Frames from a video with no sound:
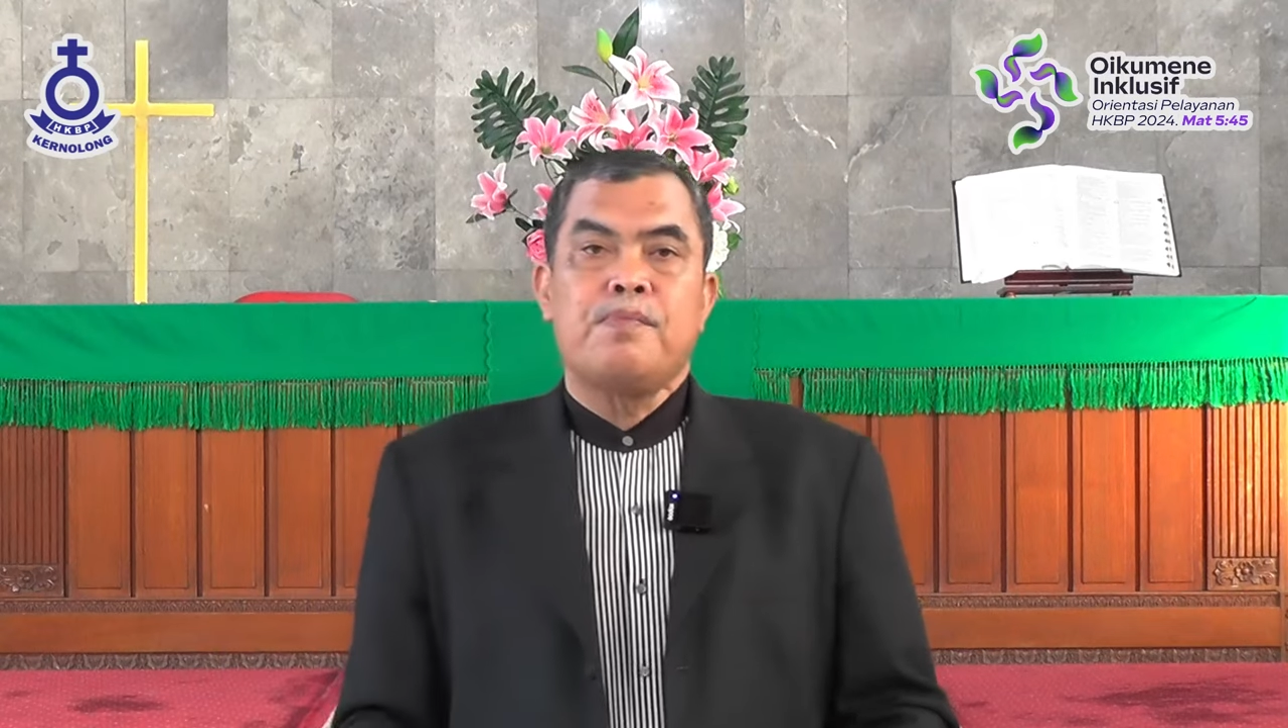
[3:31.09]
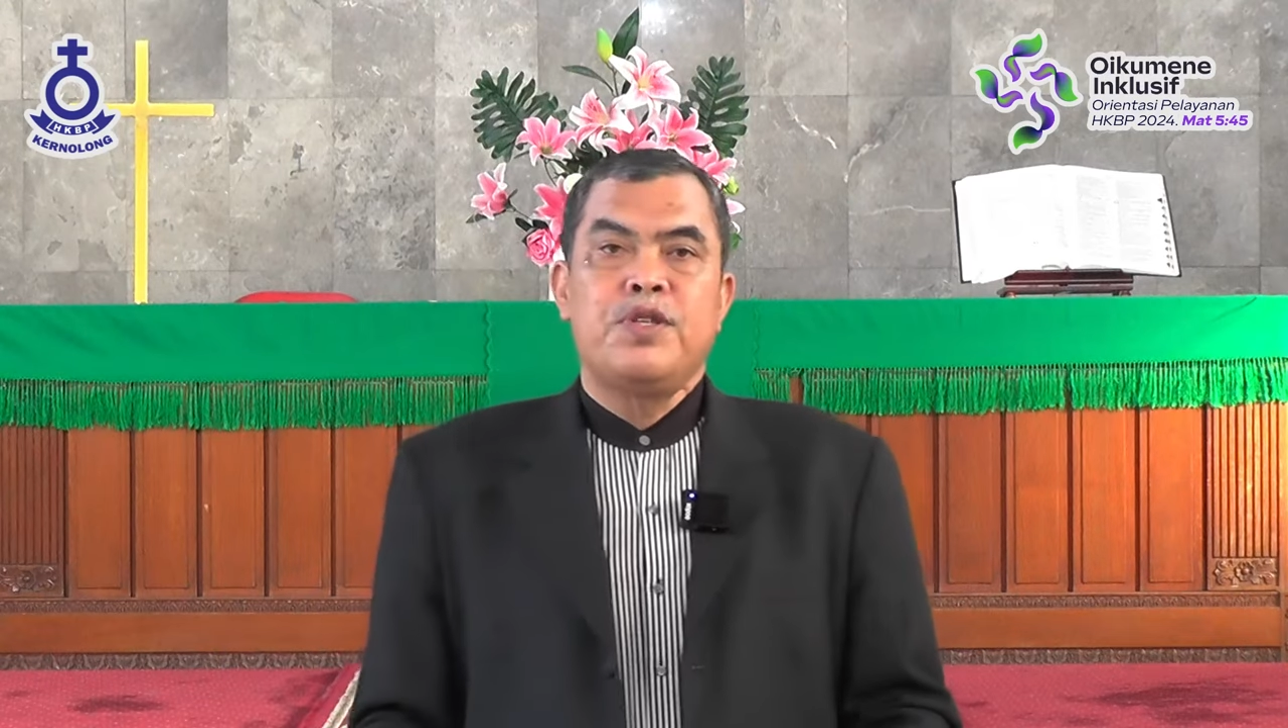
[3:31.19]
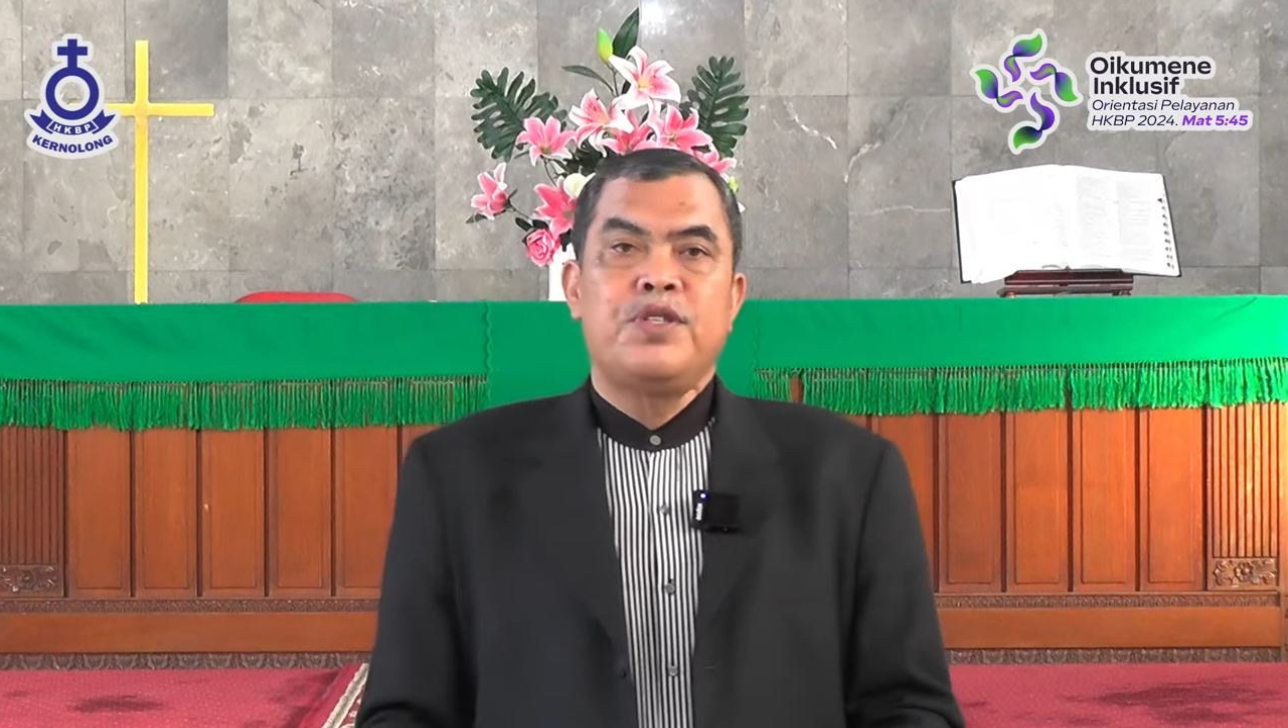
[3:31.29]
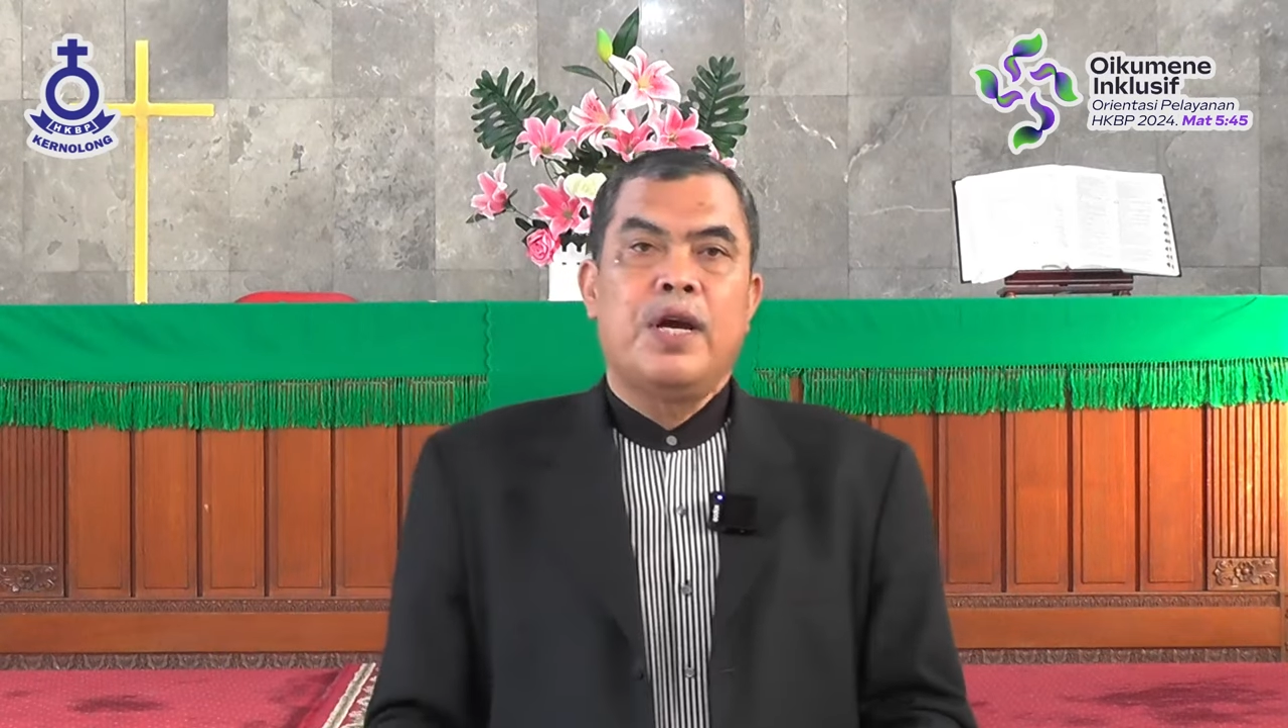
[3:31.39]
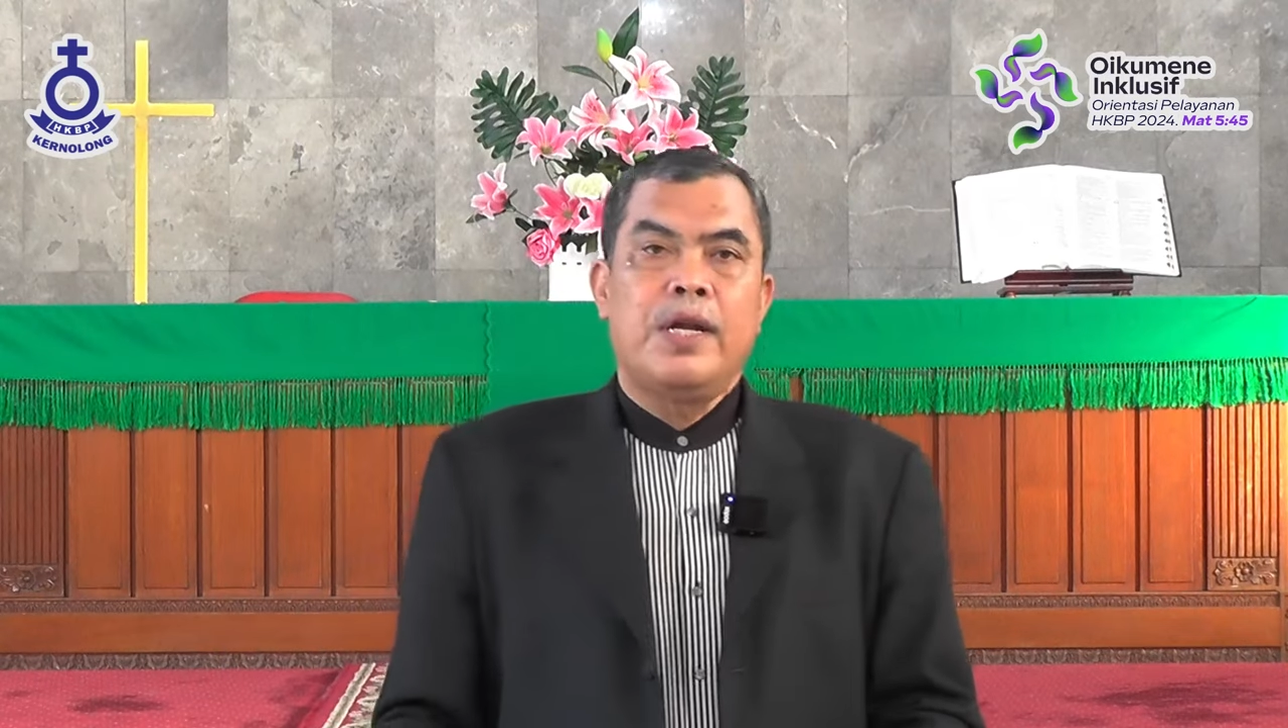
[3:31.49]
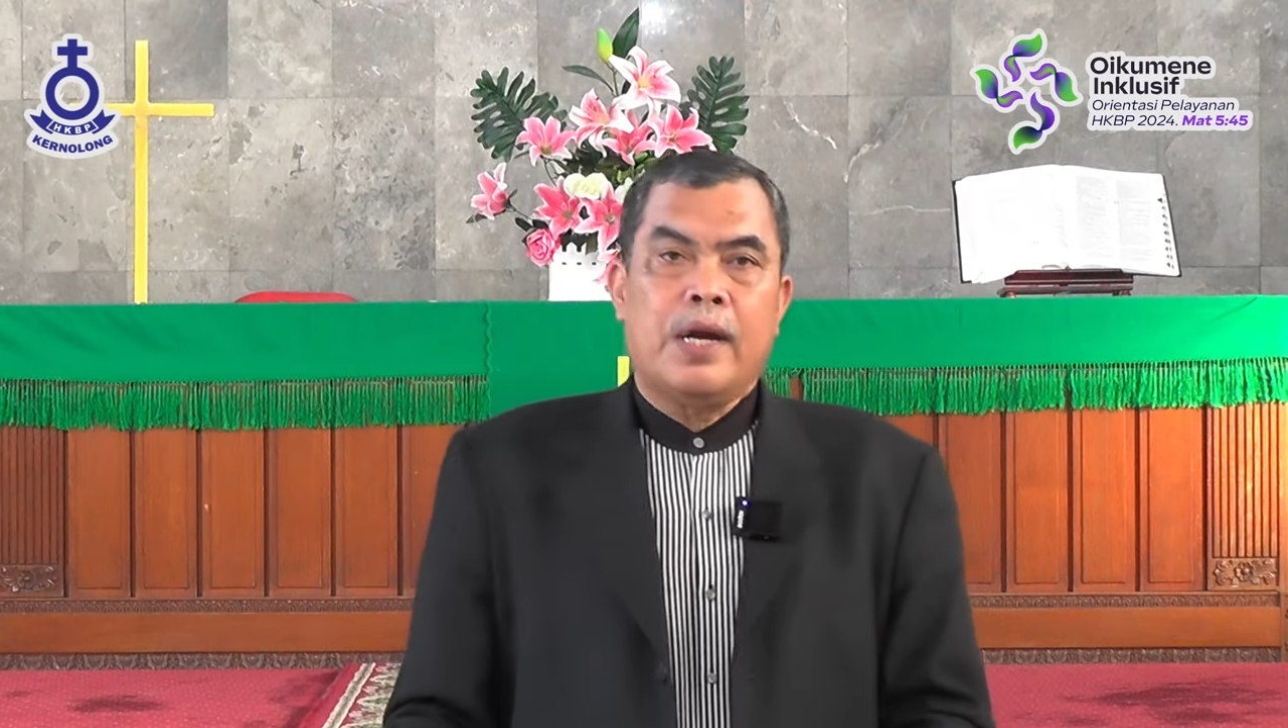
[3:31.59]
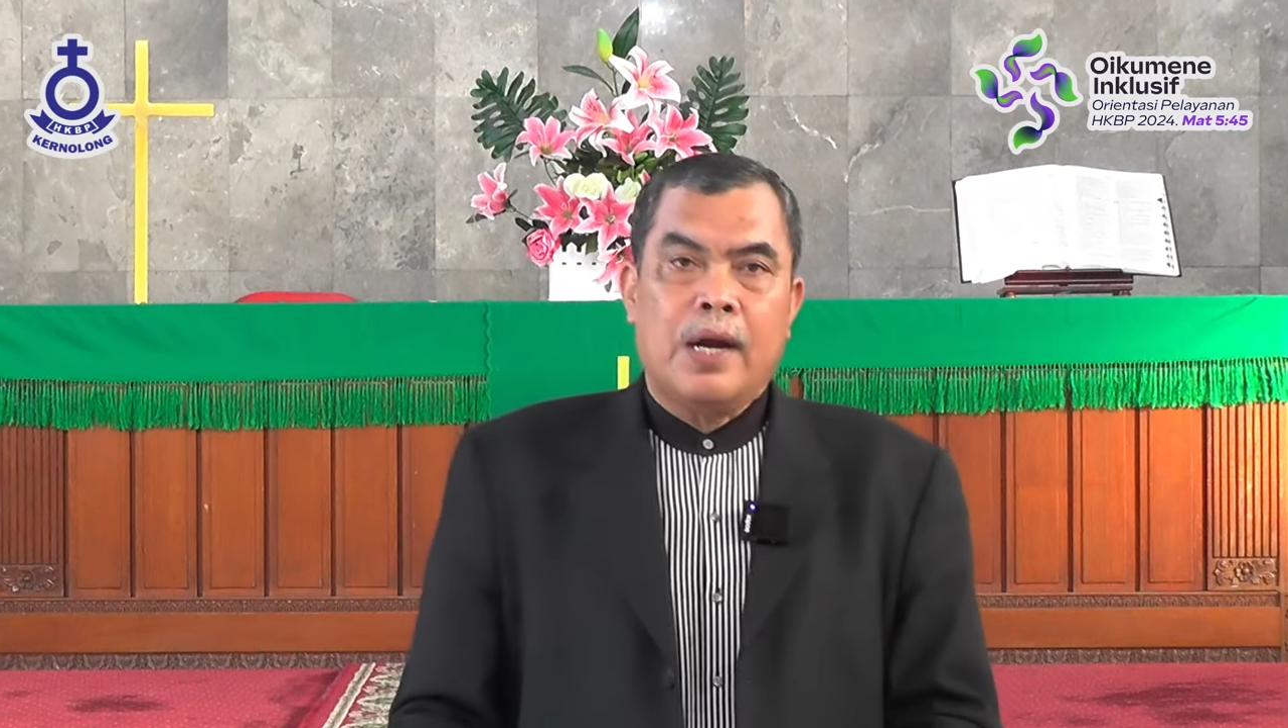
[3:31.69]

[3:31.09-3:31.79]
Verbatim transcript: menjadi